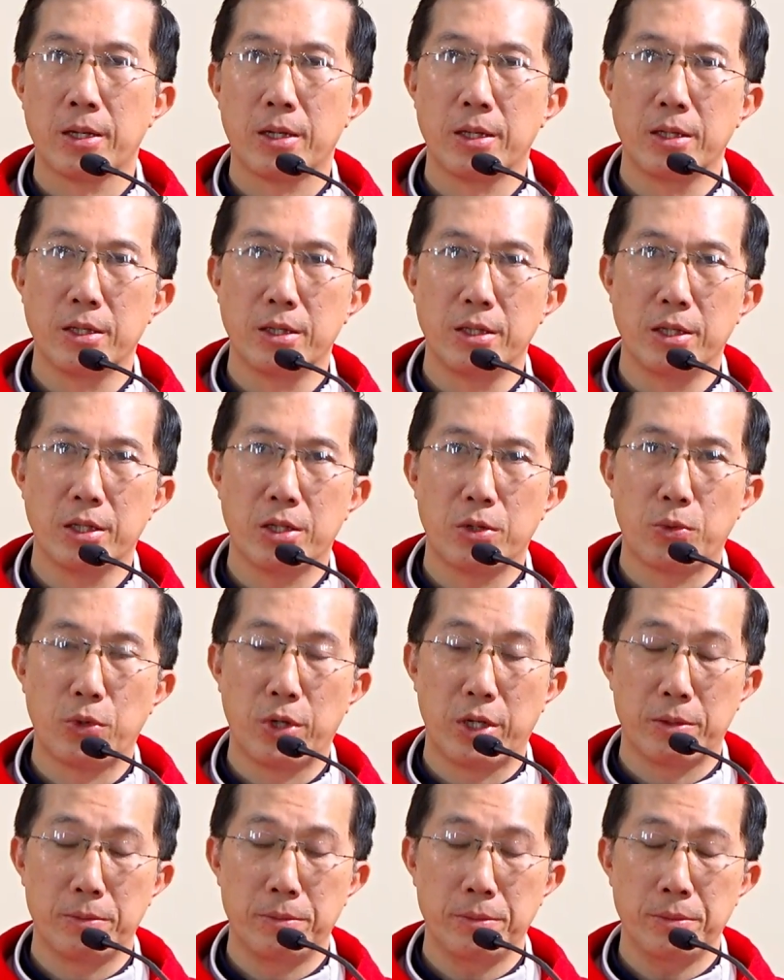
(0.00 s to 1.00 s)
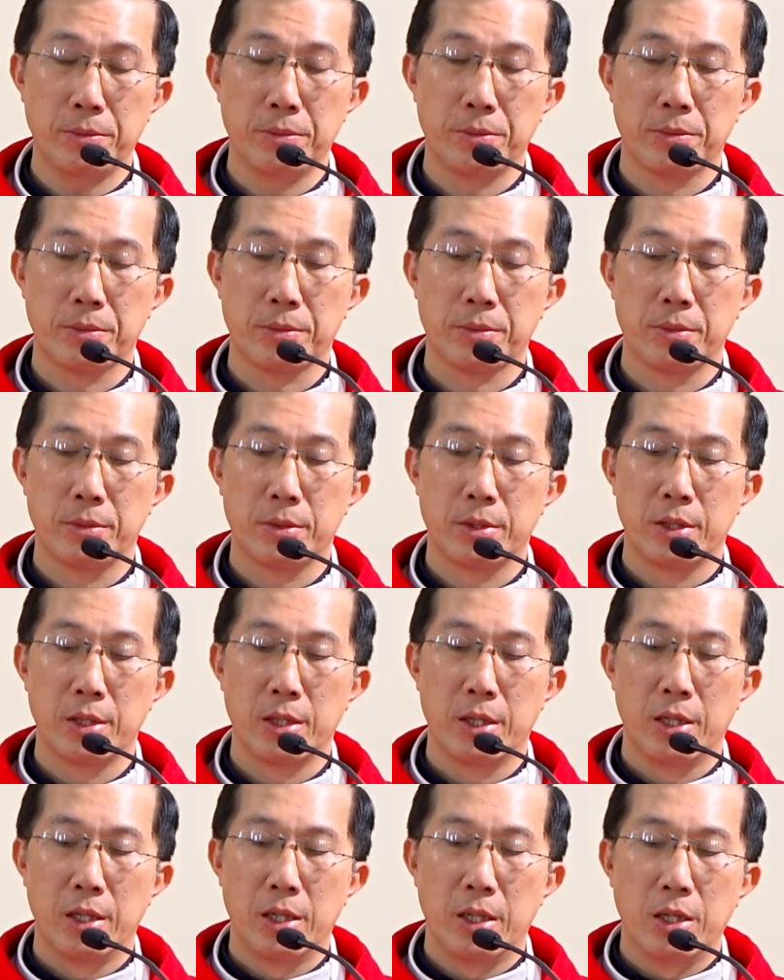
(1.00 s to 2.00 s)
Kính thưa cộng đoàn,
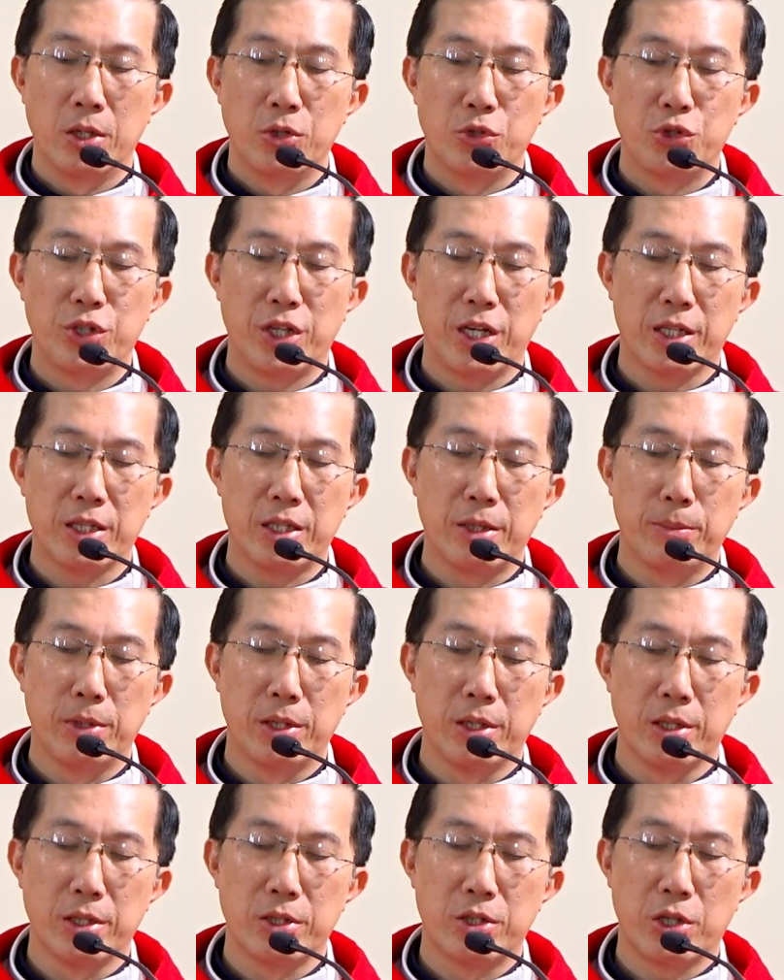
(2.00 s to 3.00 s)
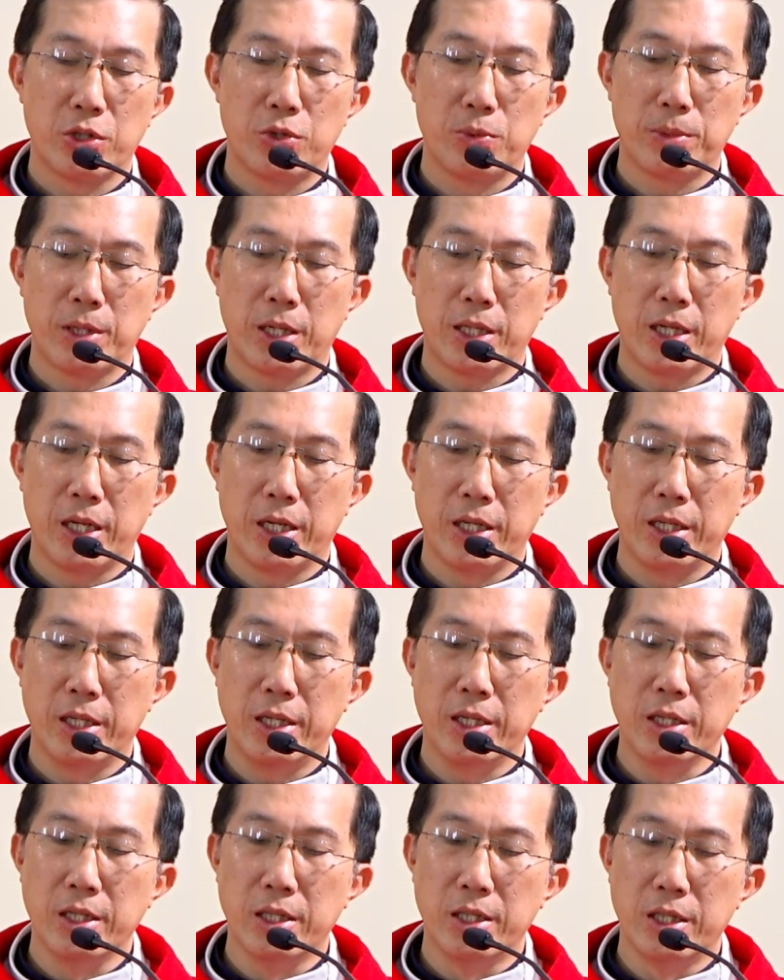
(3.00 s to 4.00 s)
Trang tin mừng cho chúng ta
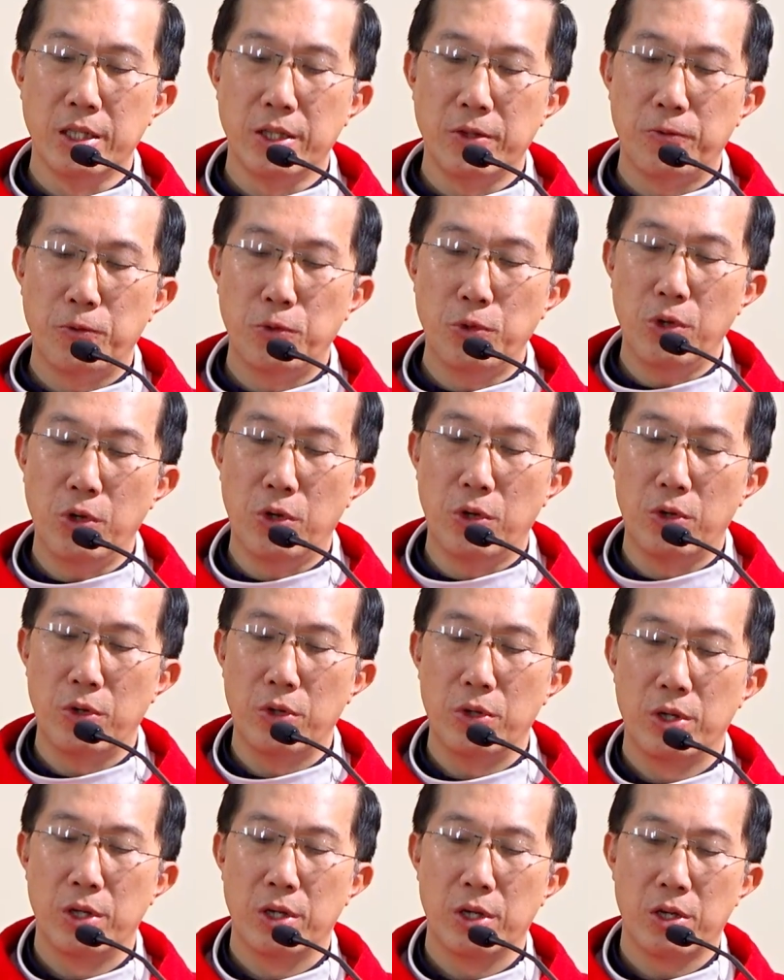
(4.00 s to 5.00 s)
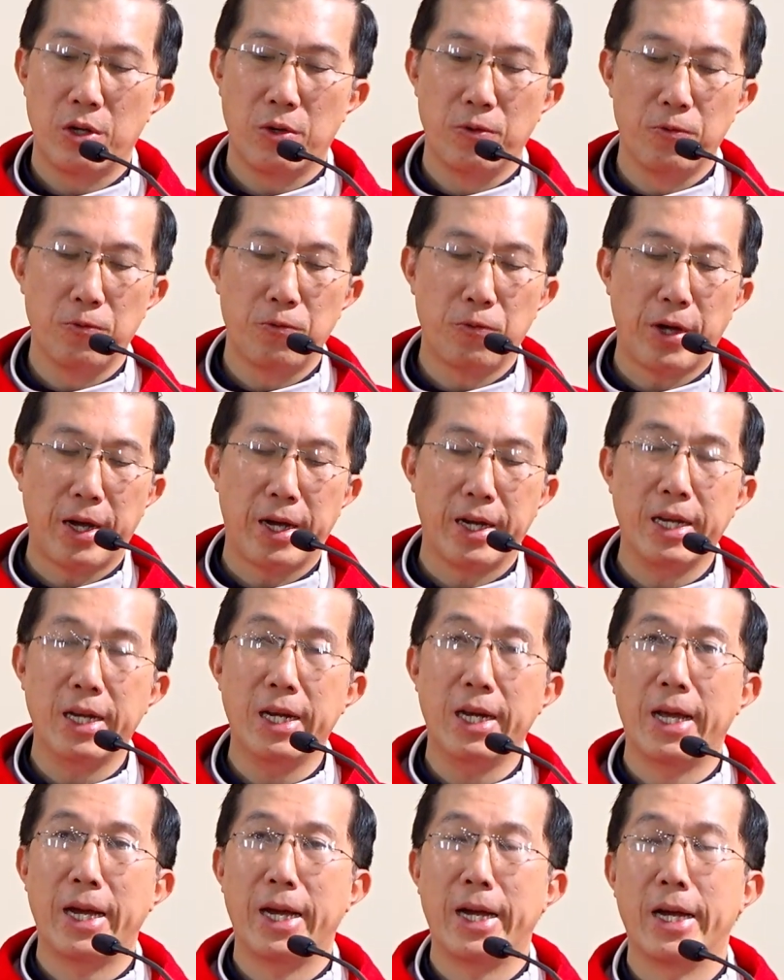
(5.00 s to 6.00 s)
thấy người phú hộ không phải
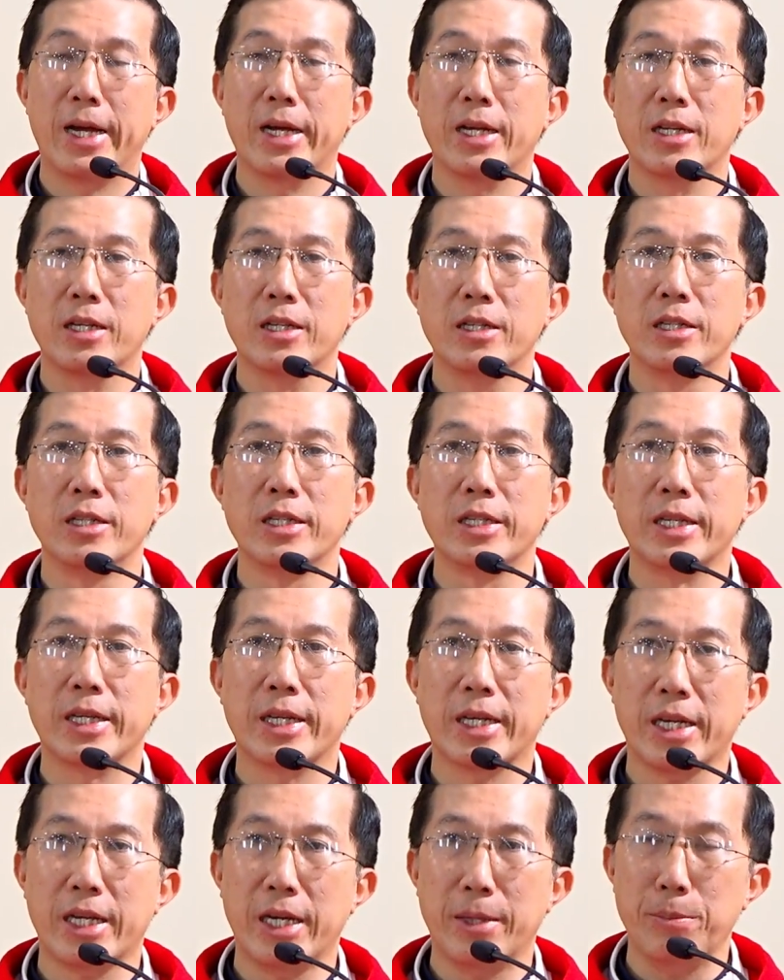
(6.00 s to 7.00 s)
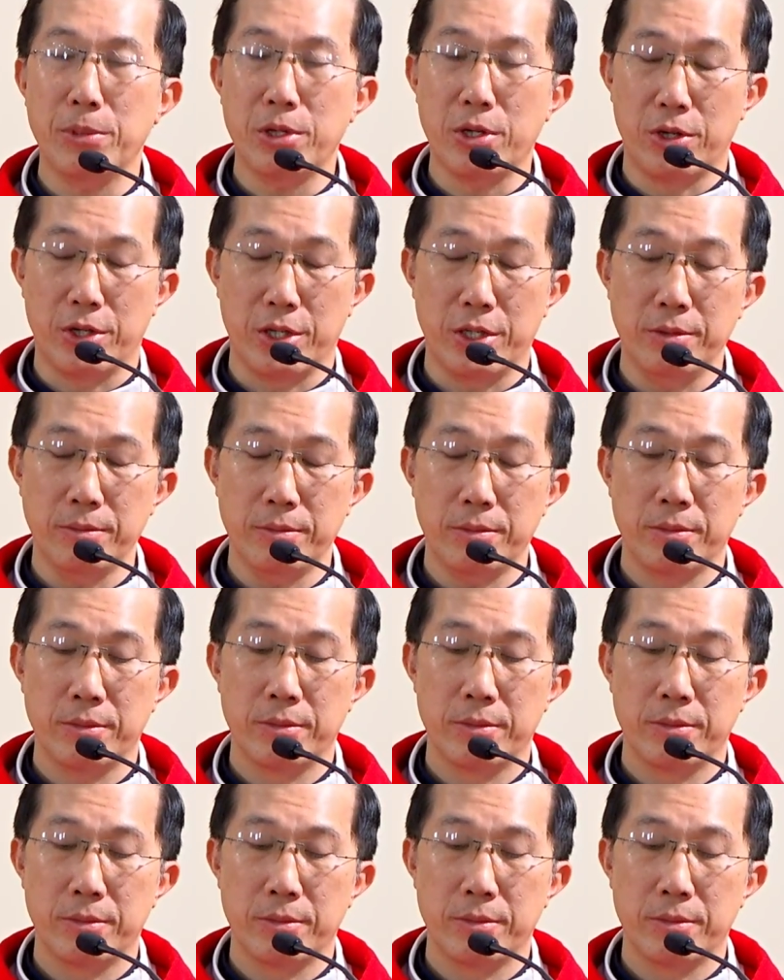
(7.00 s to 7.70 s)
là người kém cỏi.